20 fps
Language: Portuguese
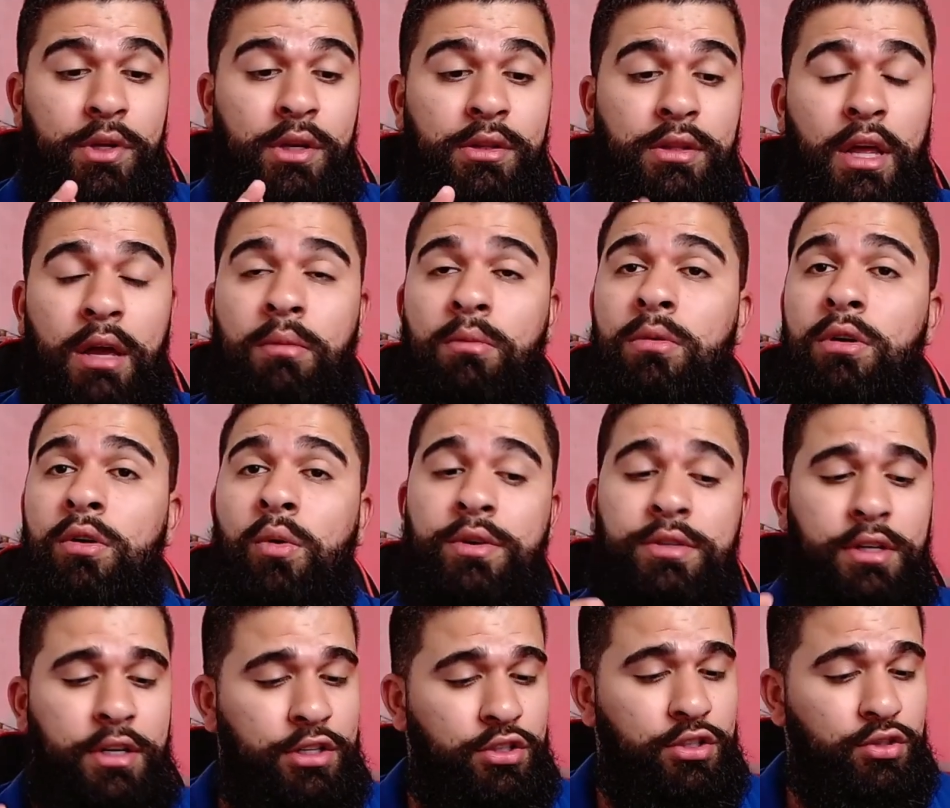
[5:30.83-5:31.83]
Tem uma coisa
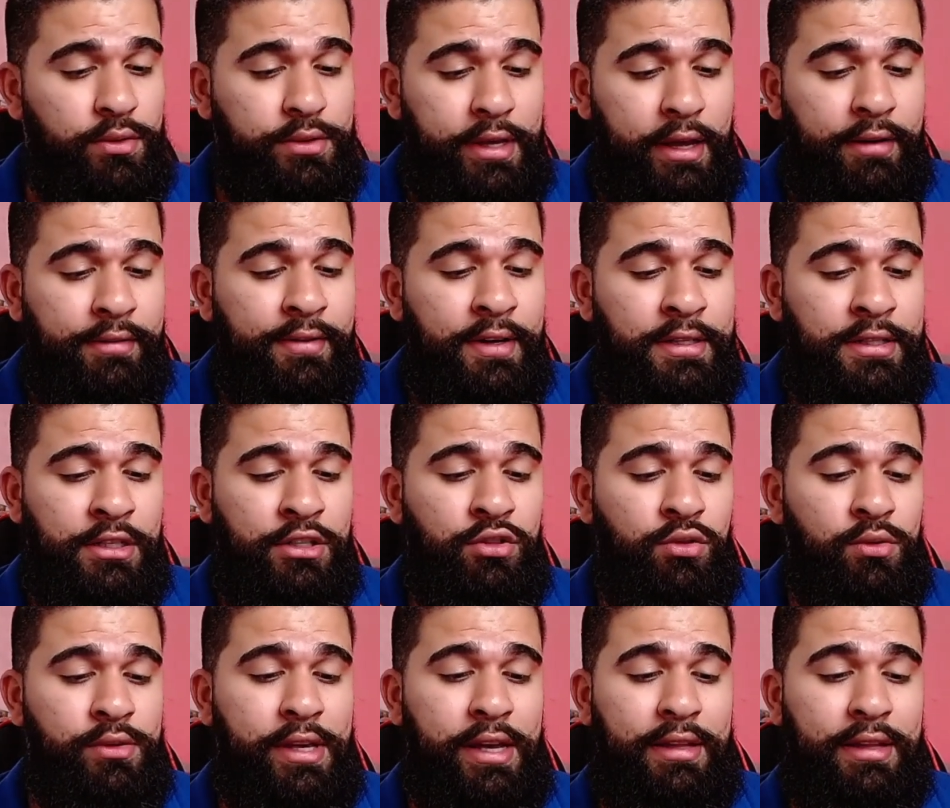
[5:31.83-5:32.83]
que a gente consegue fazer, a gente
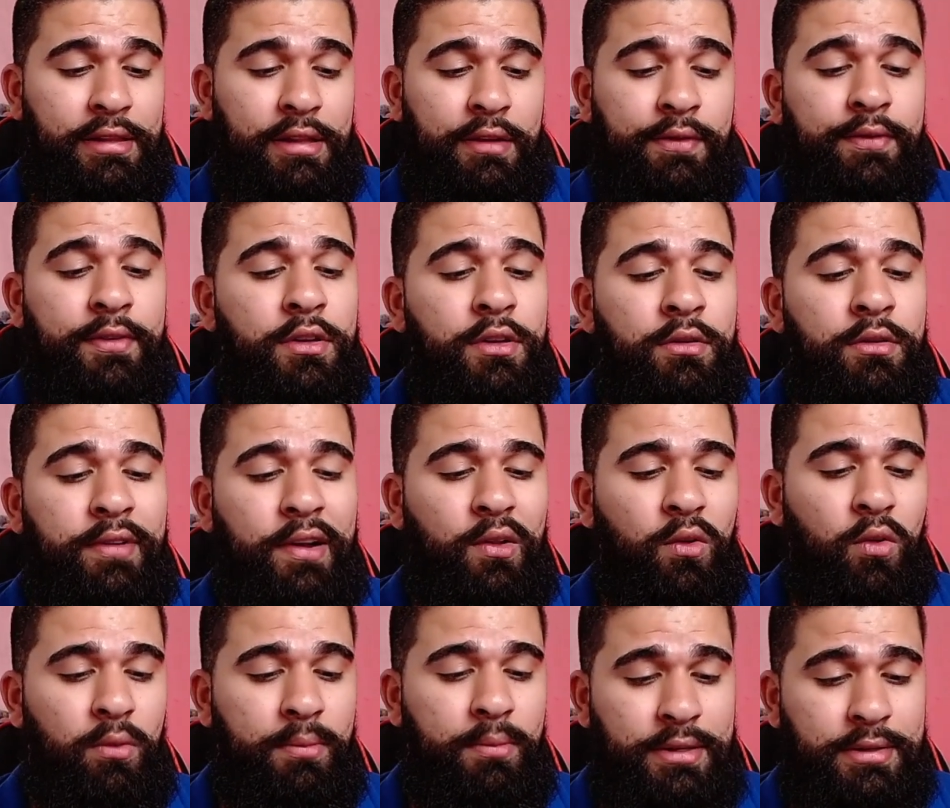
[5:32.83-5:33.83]
consegue definir um
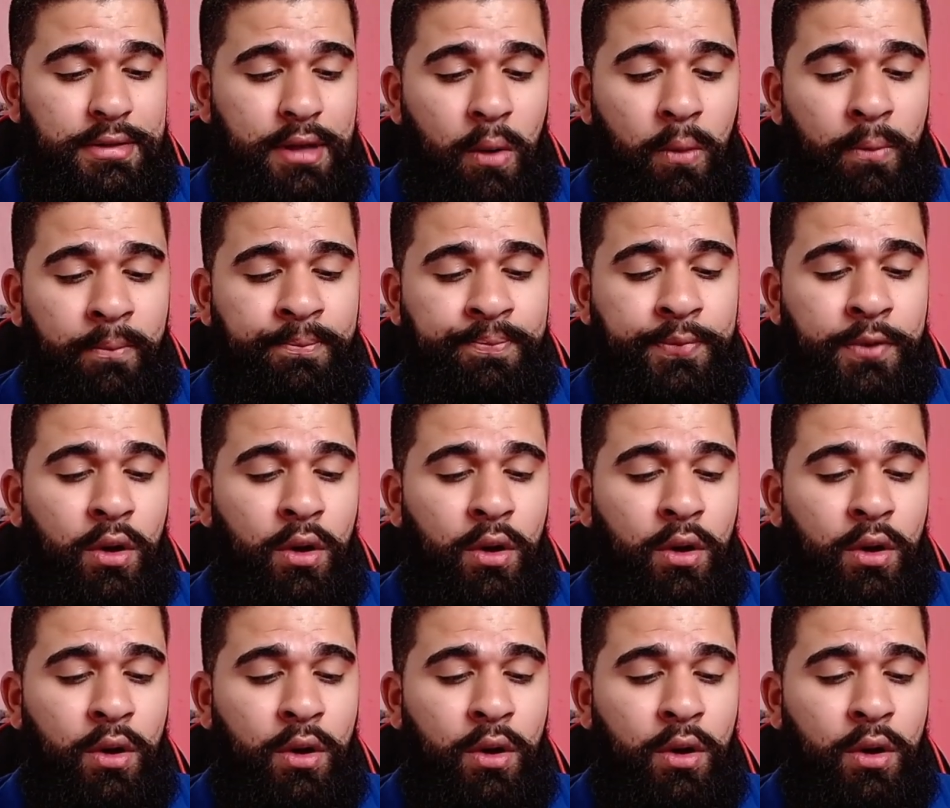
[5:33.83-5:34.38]
valor mensal,